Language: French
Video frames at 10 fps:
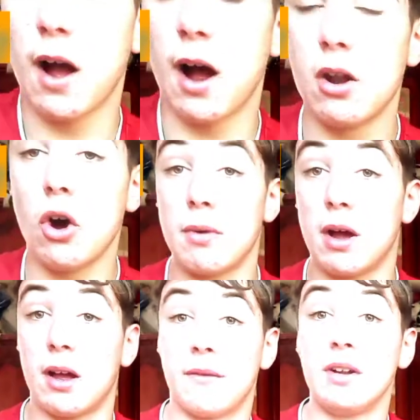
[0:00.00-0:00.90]
Alors,
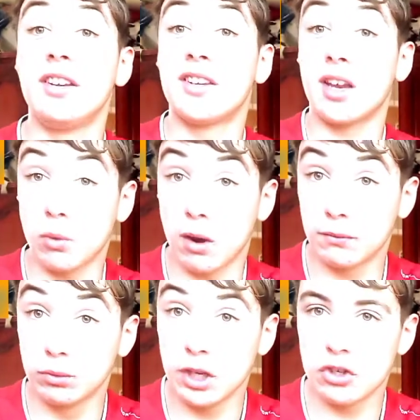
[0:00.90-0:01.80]
ben, félicitations à
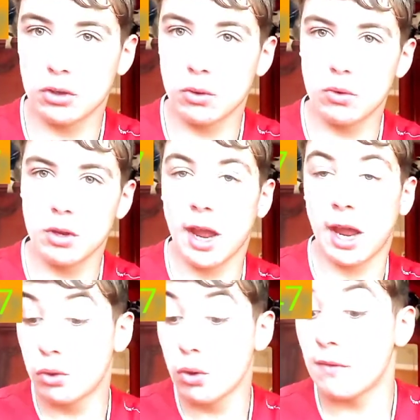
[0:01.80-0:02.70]
vous déjà de une, et
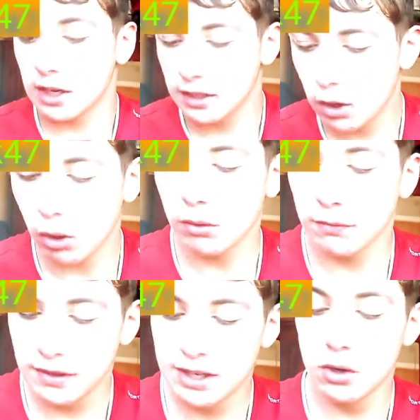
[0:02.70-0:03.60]
de deux, on va regarder leur
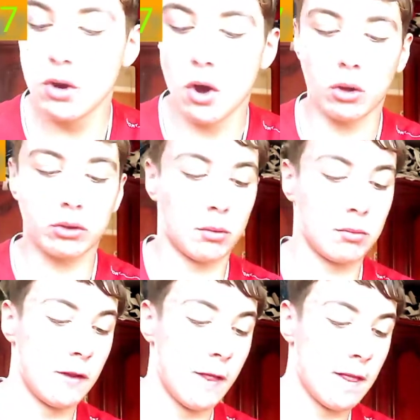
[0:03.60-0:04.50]
vidéo ensemble.